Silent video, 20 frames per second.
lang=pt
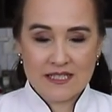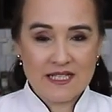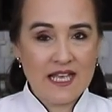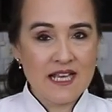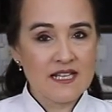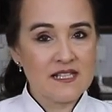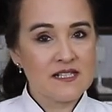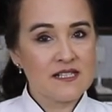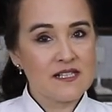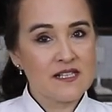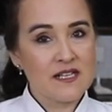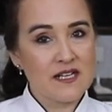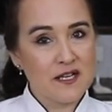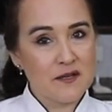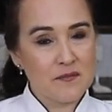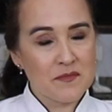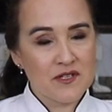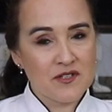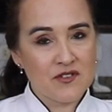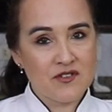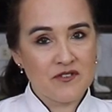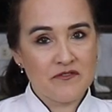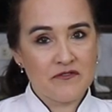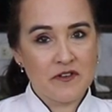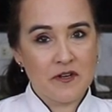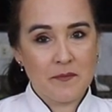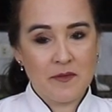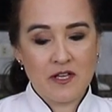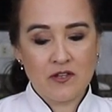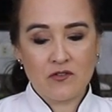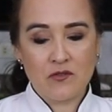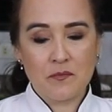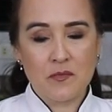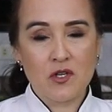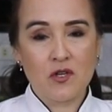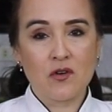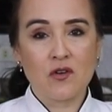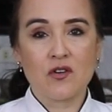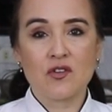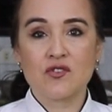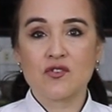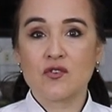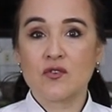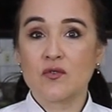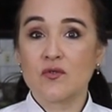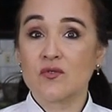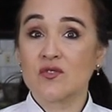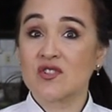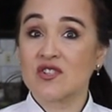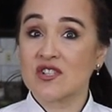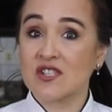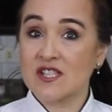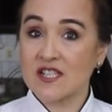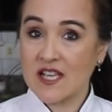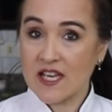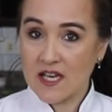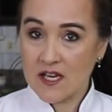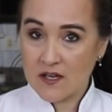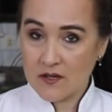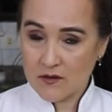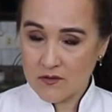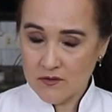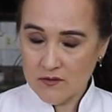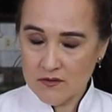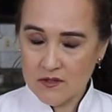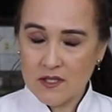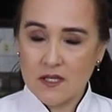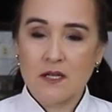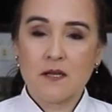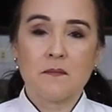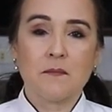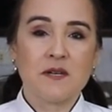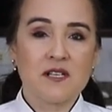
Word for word: 10 gramas de fermento biológico seco,